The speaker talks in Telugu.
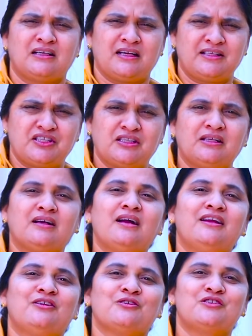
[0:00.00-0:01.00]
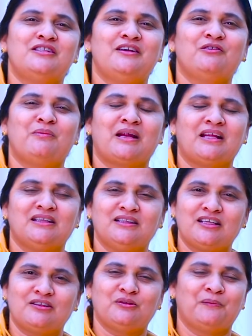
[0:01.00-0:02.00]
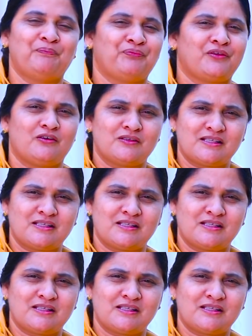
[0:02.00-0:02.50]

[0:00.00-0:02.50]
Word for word: ఖచ్చితంగా ఈరోజు దేవుడు మనందరితో ఒక